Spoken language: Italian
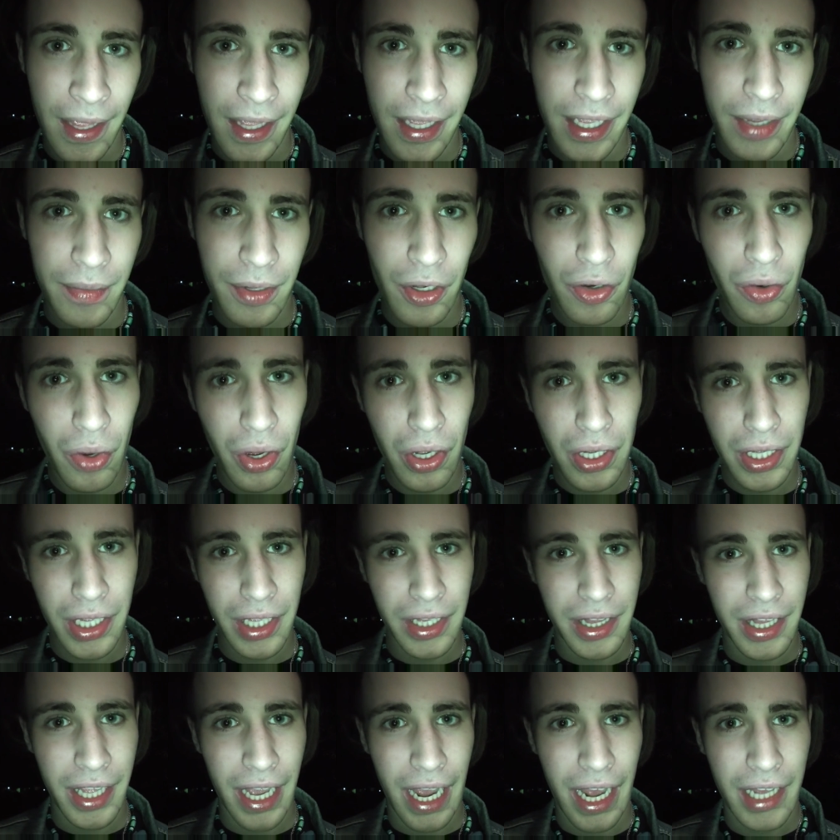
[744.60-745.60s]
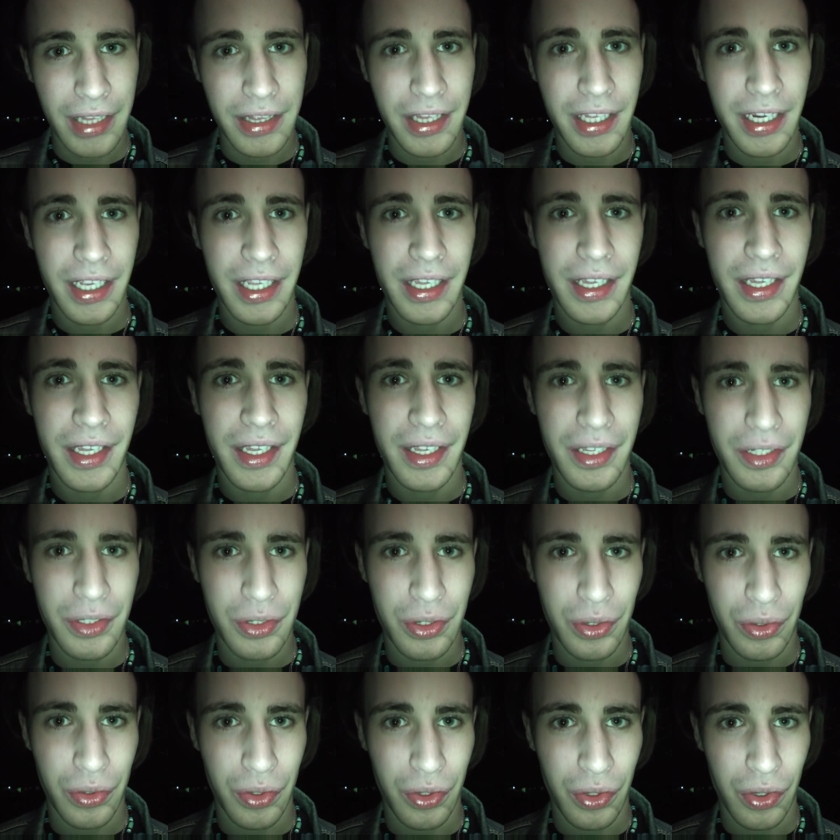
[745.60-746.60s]
I luoghi, i teatri
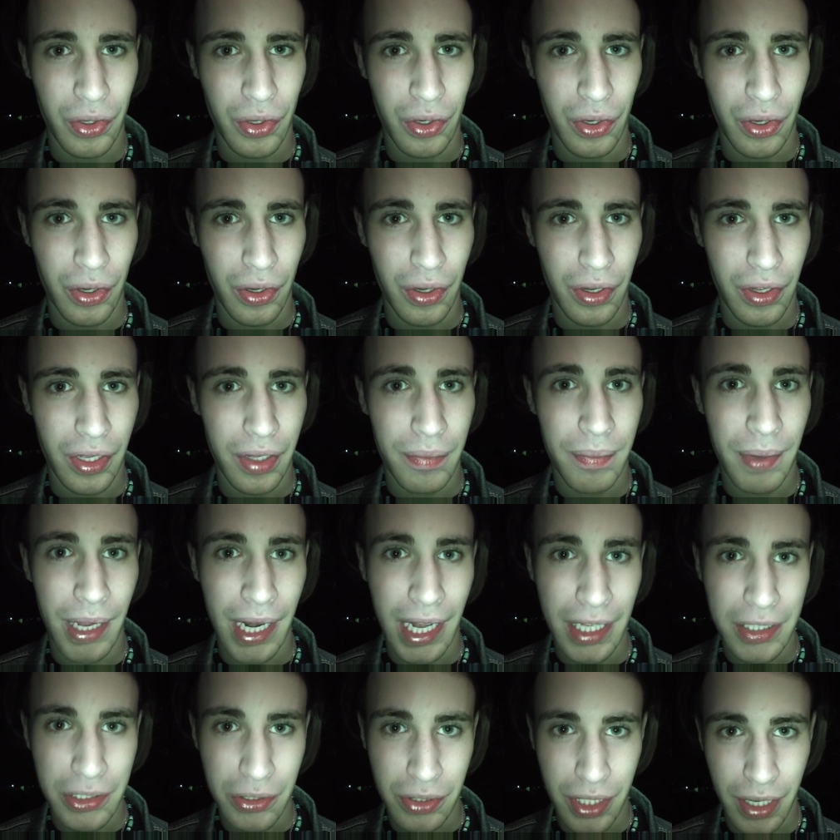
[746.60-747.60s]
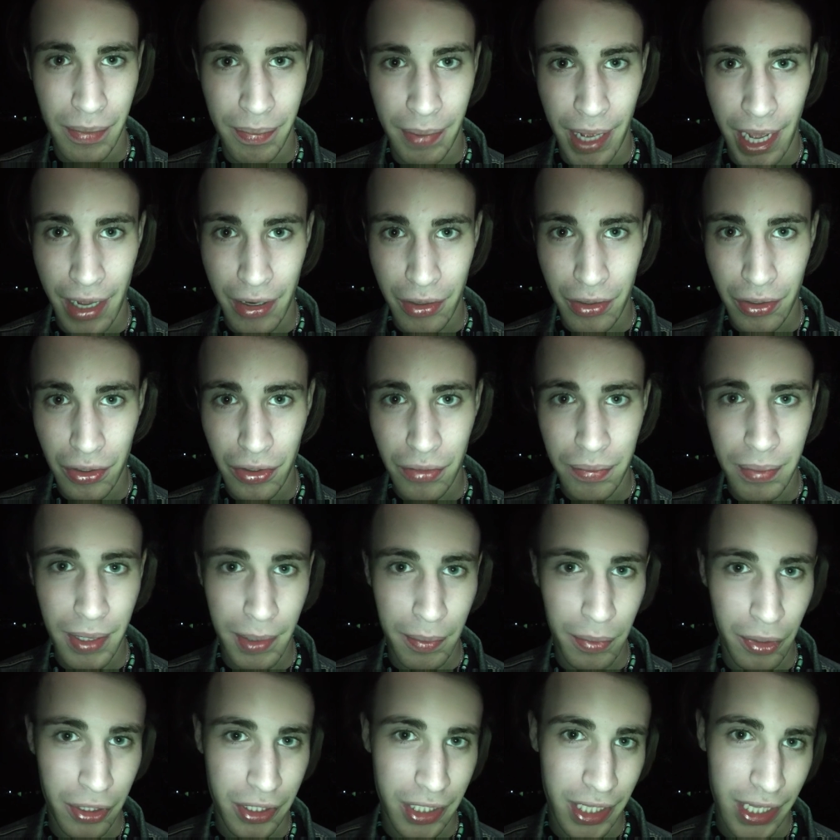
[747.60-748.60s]
sono il Palazzo del Parco per
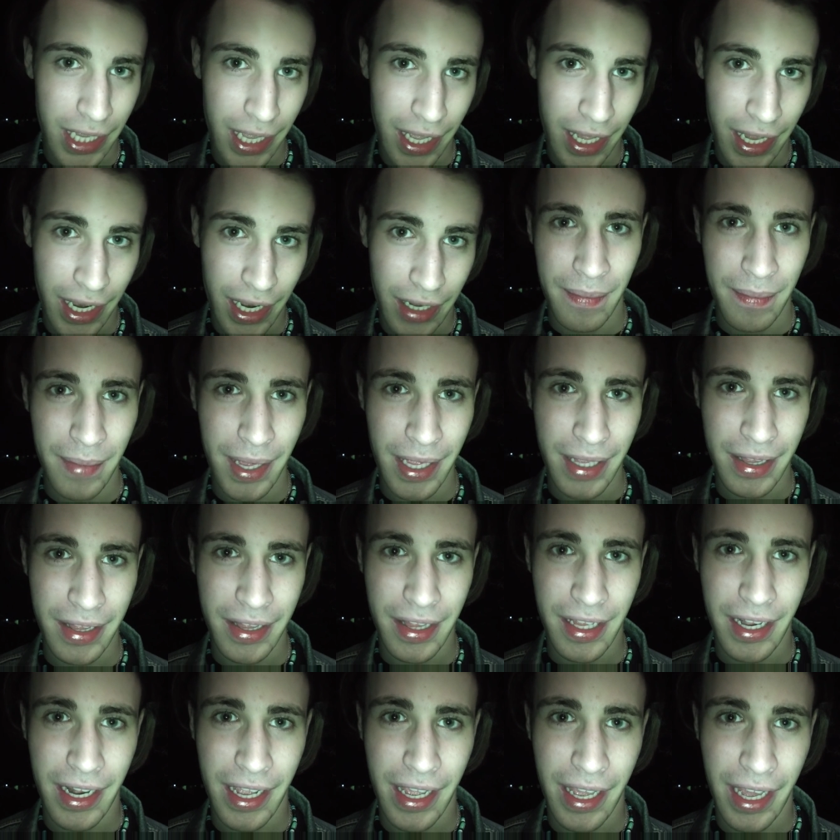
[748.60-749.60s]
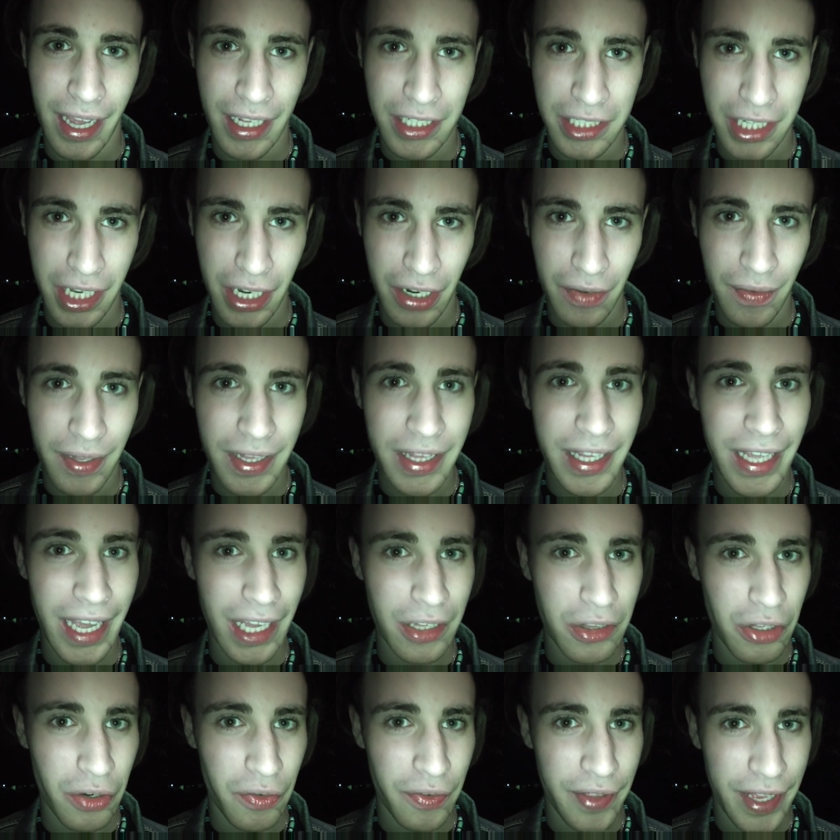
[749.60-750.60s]
Bordighera, mentre a Genova
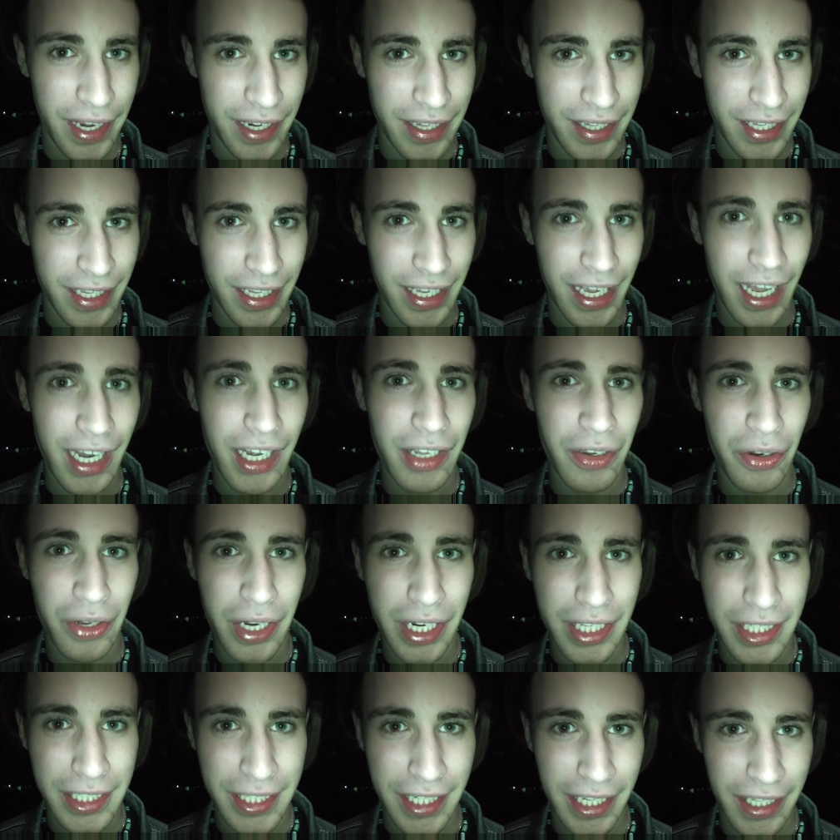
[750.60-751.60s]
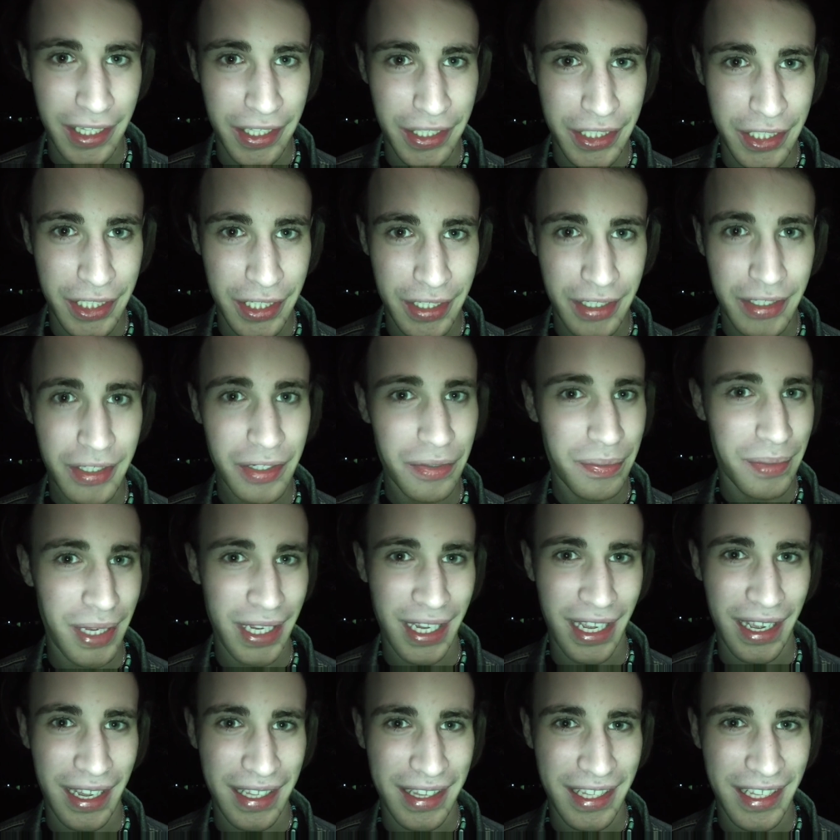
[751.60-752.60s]
Teatro Verdi alle ore 16, non
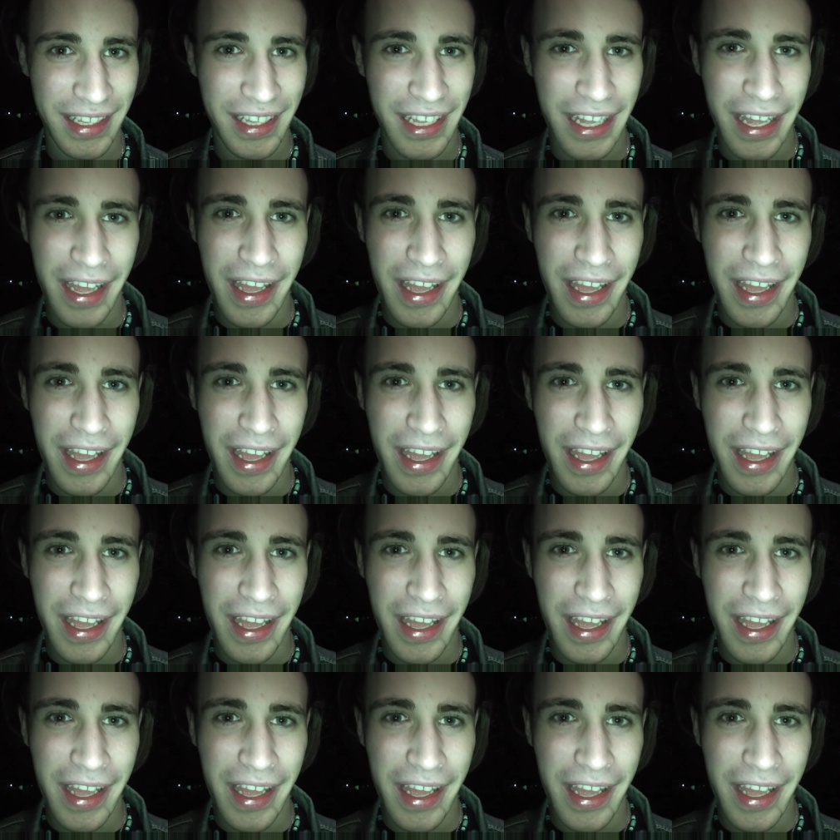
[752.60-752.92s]
mancate.